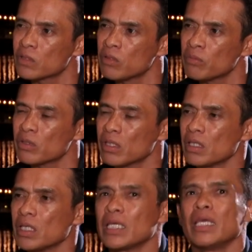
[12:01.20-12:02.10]
¿cómo te
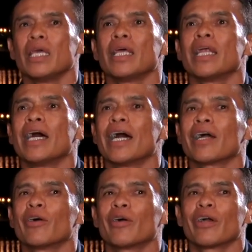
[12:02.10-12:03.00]
dijera?
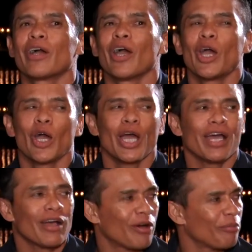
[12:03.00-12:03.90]

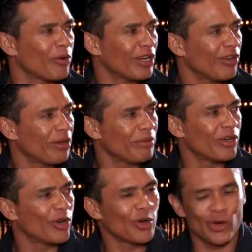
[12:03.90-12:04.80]
como diría un
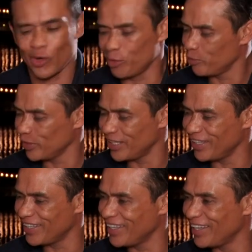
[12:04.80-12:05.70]
amigo, como te
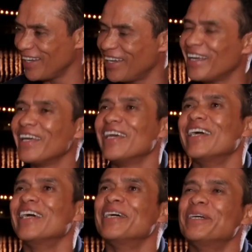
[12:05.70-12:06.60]
dijera...
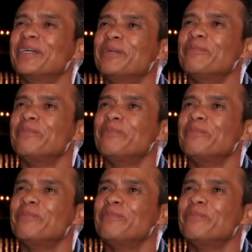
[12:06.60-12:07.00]
Eh?".